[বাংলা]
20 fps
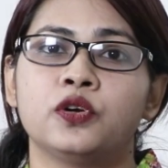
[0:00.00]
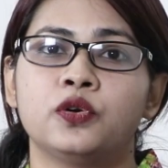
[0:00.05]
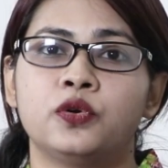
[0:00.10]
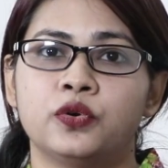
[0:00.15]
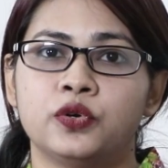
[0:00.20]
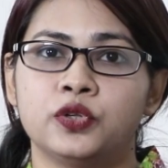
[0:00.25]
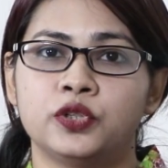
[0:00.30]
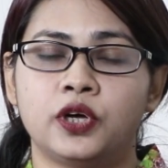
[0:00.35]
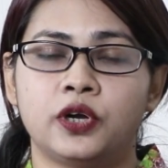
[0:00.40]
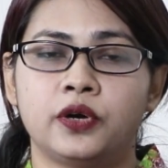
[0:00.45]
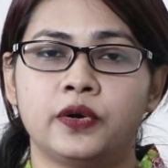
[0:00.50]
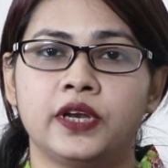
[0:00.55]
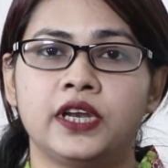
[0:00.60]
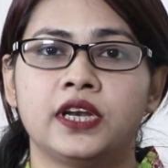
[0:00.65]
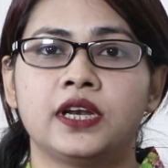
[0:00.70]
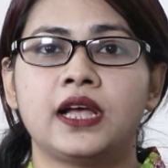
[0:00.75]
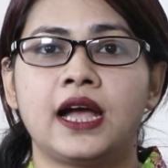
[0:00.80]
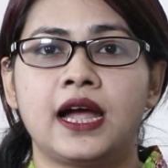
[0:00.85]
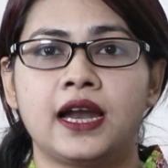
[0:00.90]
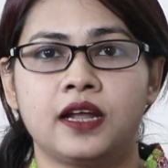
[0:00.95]
কোনো
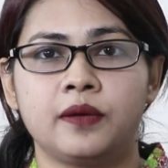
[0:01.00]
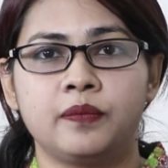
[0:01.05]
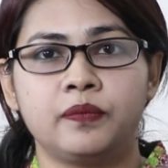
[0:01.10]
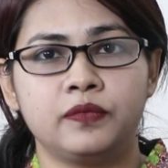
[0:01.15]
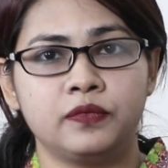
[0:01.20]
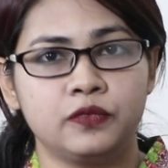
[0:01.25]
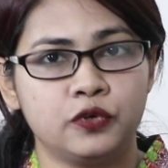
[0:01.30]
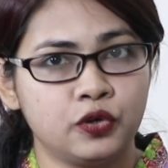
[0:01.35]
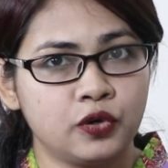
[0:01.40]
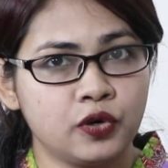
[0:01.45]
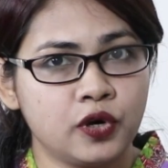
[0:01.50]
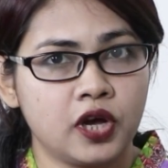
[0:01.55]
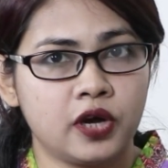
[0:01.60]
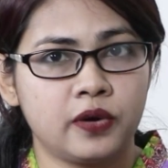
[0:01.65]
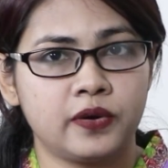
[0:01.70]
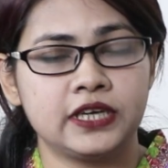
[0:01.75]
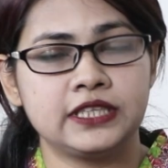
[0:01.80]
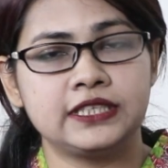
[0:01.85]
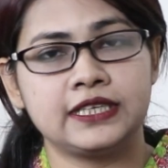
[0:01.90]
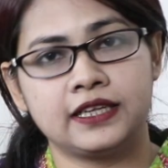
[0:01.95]
ধরনের খারাপ রোগ
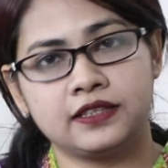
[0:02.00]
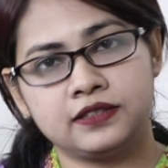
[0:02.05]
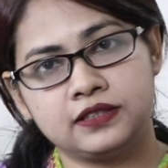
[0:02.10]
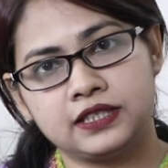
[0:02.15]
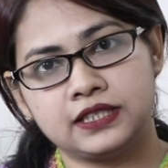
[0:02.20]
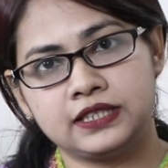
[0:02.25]
হওয়ার চান্স